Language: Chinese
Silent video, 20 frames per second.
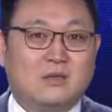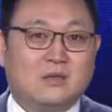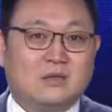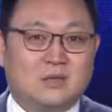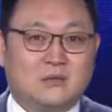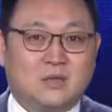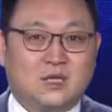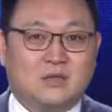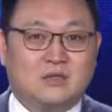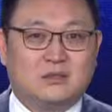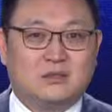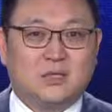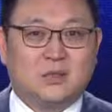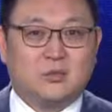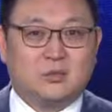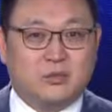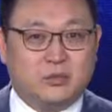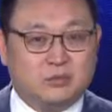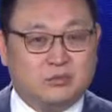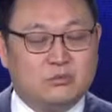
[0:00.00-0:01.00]
那么
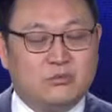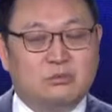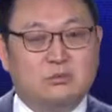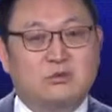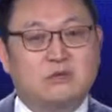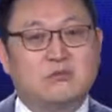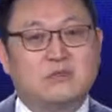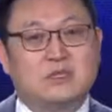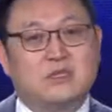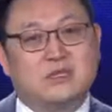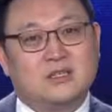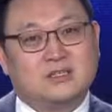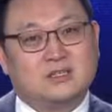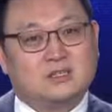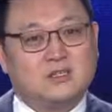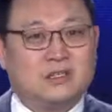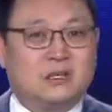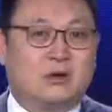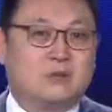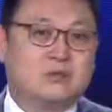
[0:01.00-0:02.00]
普通人的
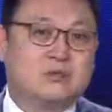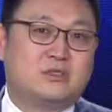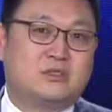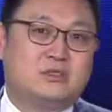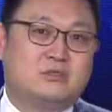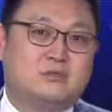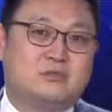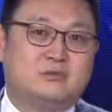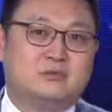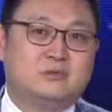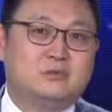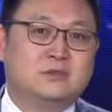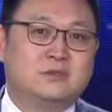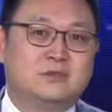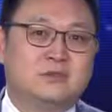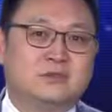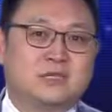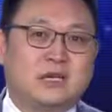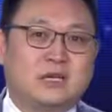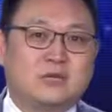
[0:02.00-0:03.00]
小幸福。
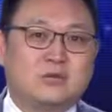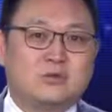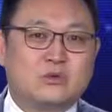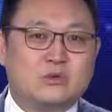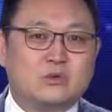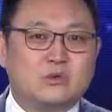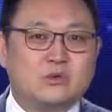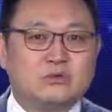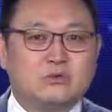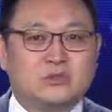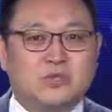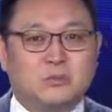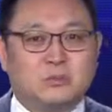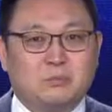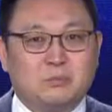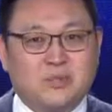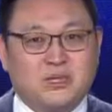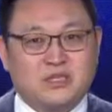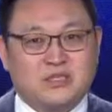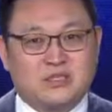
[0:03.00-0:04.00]
在中共的
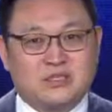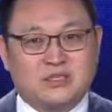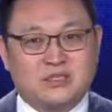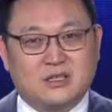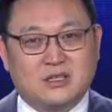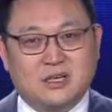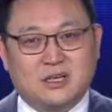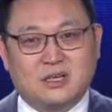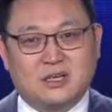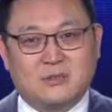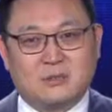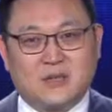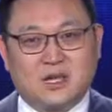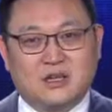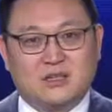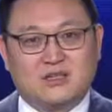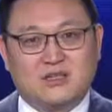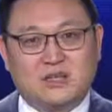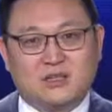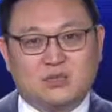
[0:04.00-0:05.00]
鄙视链里
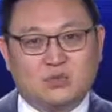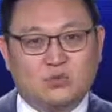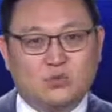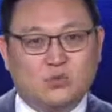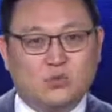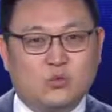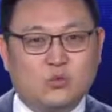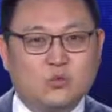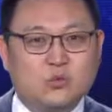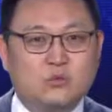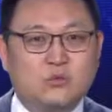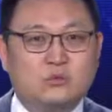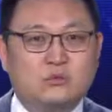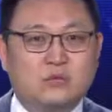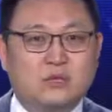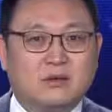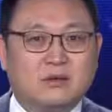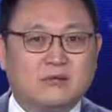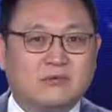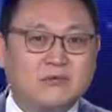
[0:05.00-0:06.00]
面，那是无
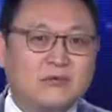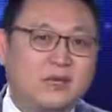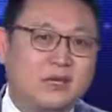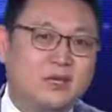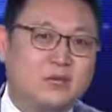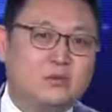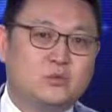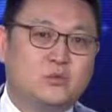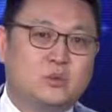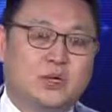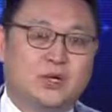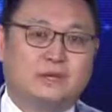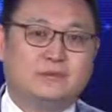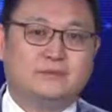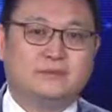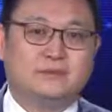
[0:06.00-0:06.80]
用的废物啊！